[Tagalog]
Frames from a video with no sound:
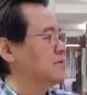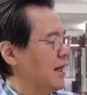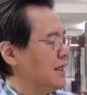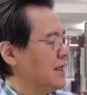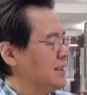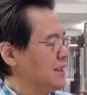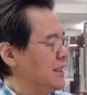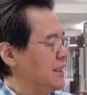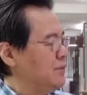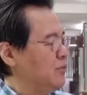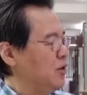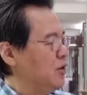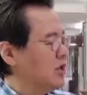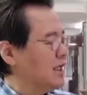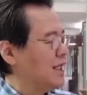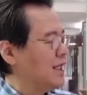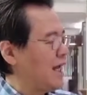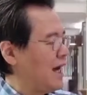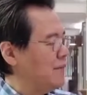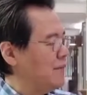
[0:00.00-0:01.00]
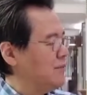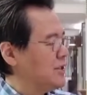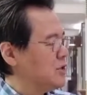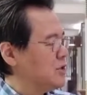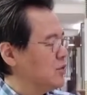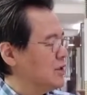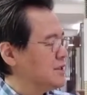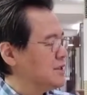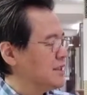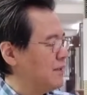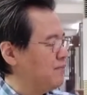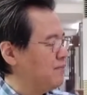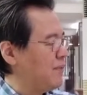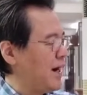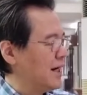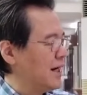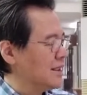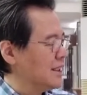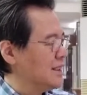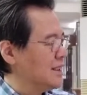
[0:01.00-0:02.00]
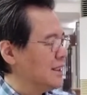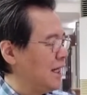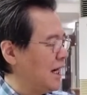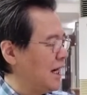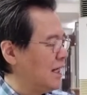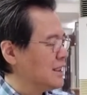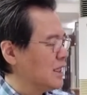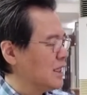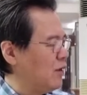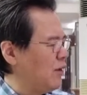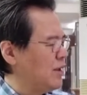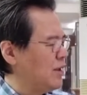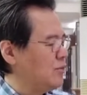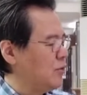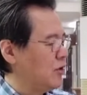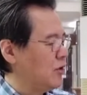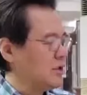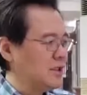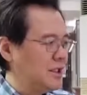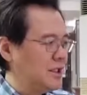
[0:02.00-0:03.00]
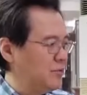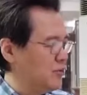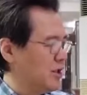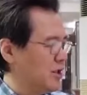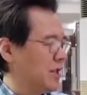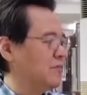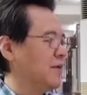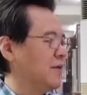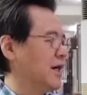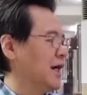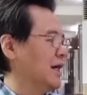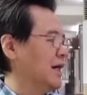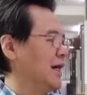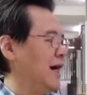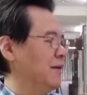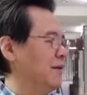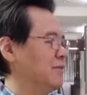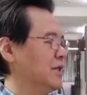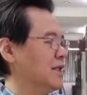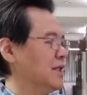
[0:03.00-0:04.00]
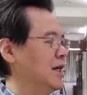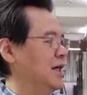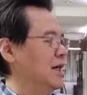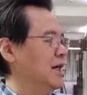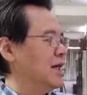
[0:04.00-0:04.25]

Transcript: Pag hindi mo ginamit yung isang parte ng katawan mo, hindi mo na magagamit.